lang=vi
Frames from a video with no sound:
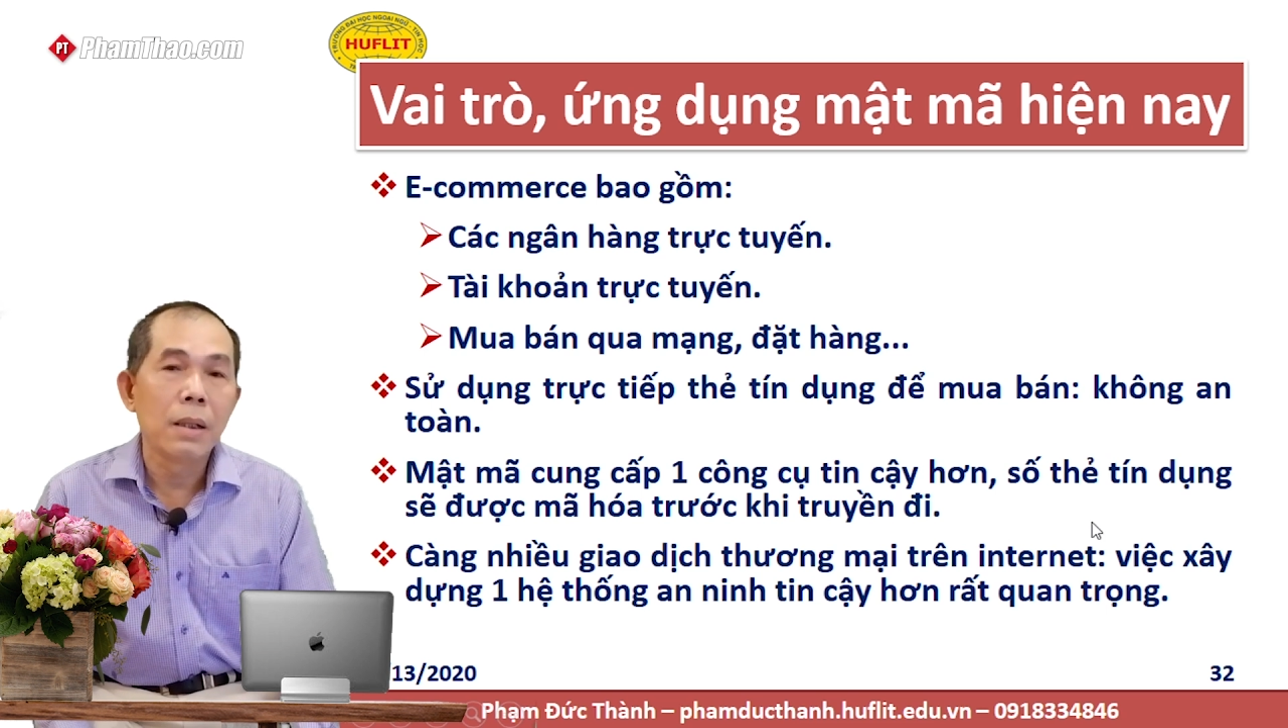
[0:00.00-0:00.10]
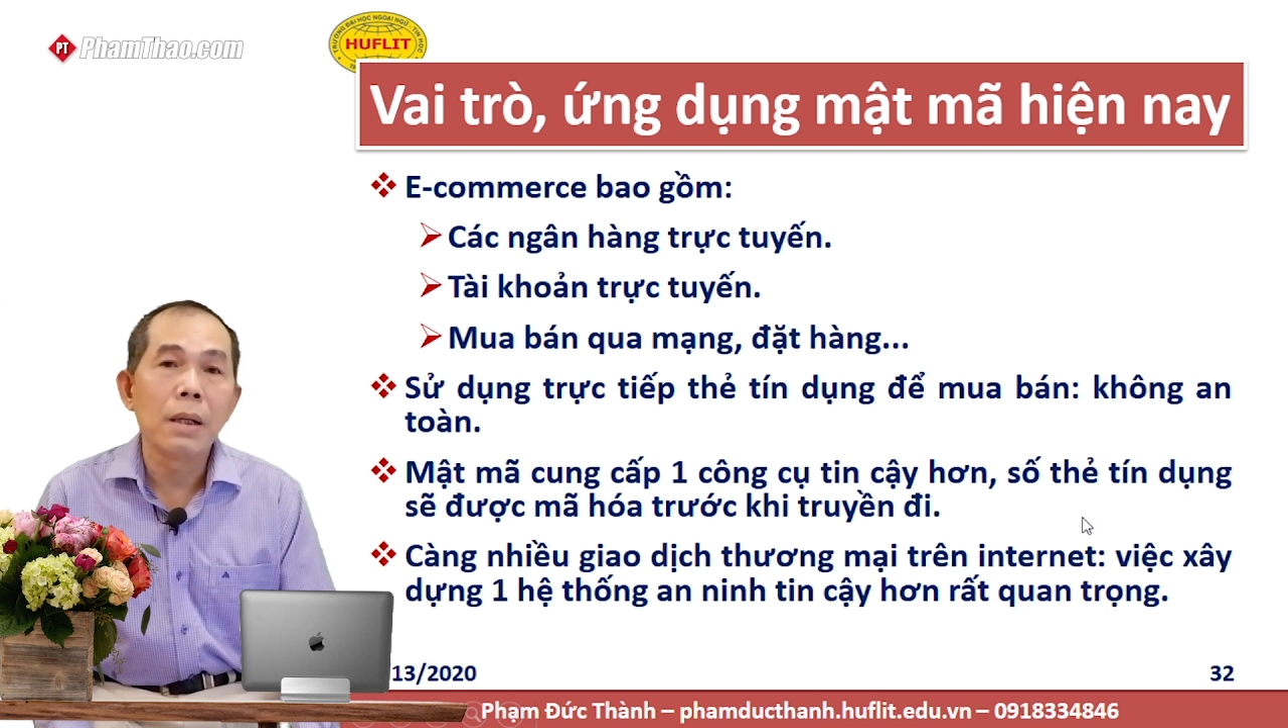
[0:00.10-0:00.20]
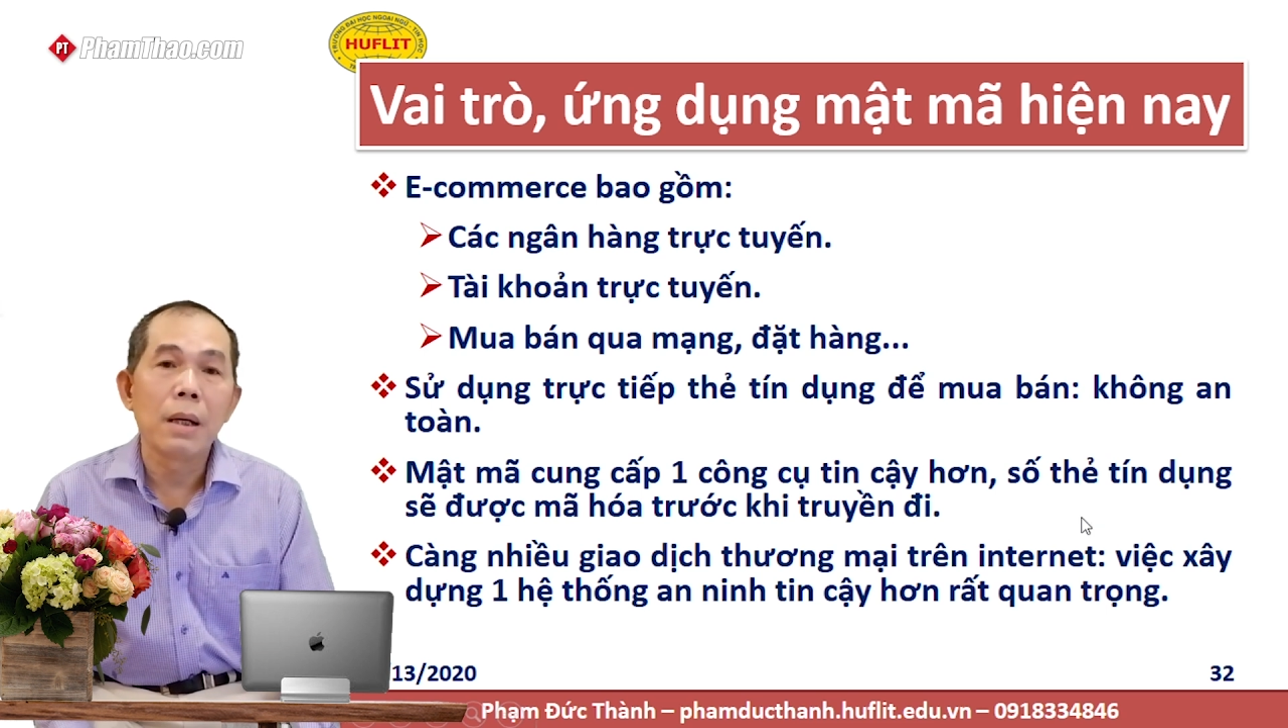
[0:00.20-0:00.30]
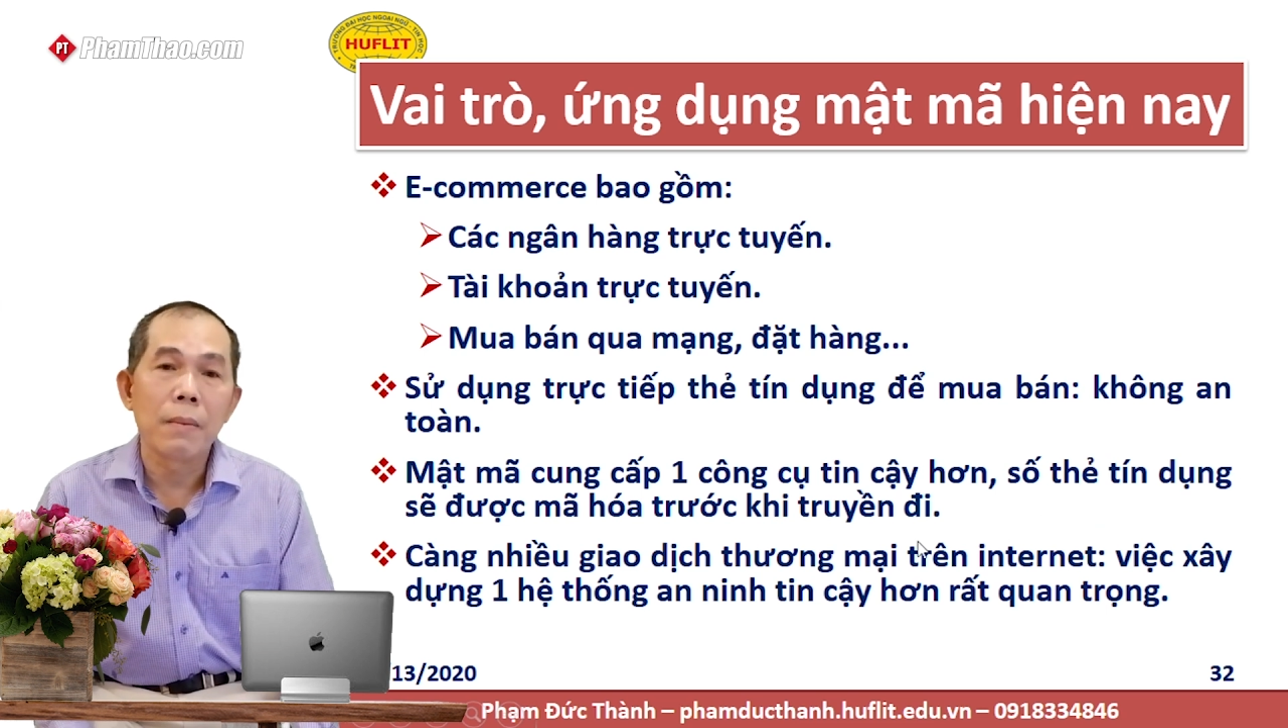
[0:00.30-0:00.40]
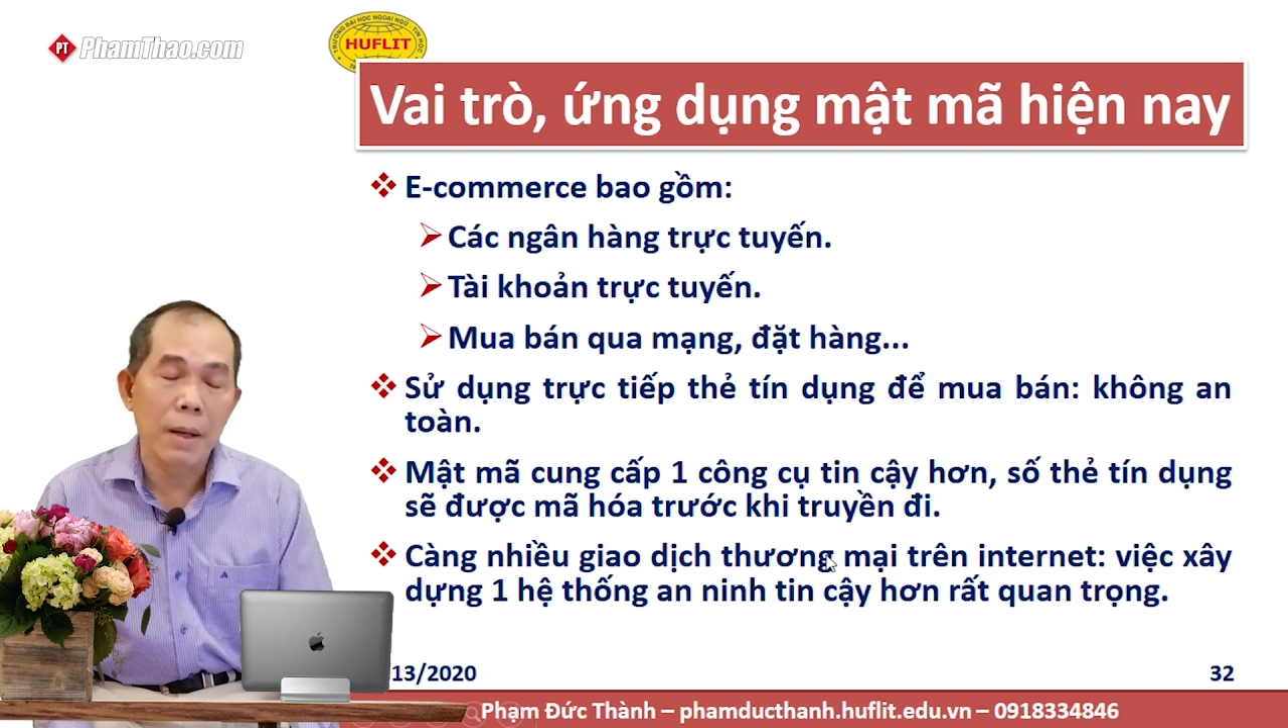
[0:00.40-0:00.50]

rất là